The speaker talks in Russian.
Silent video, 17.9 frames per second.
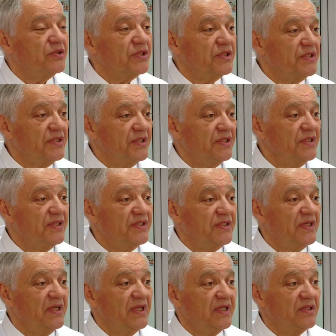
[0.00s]
до
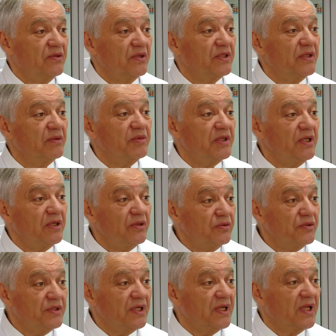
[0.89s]
60 лет. Но это были
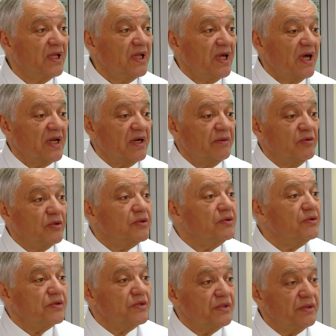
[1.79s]
люди,
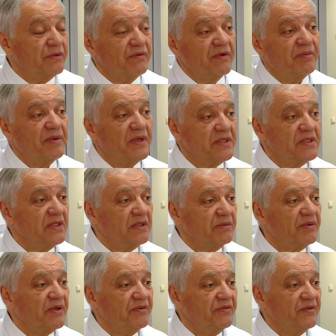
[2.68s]
работающие в
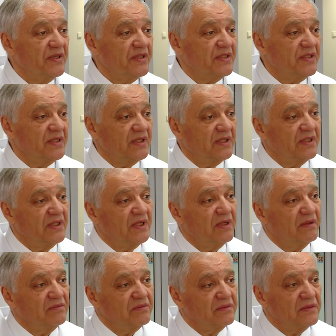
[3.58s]
опасных профессиях.
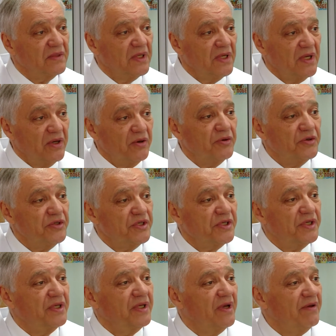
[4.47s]
Там
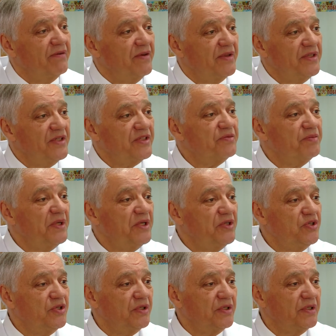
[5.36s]
летчики,
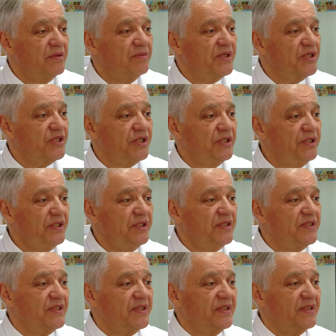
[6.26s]
авиадиспетчеры,
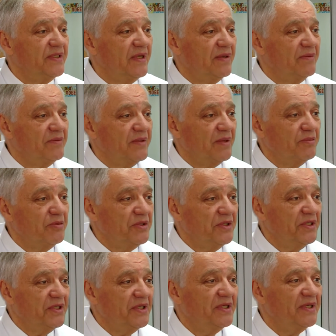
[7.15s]
машинисты, там,
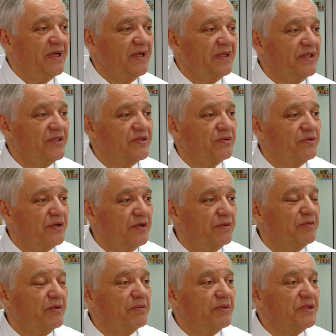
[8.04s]
работники ГАИ,
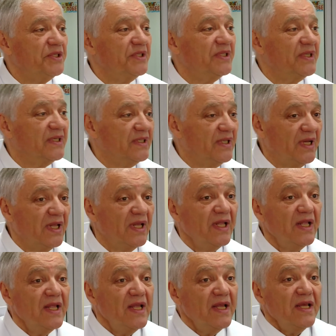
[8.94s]
скорой помощи и так далее.
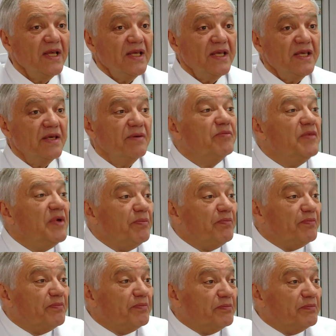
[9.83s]
И мы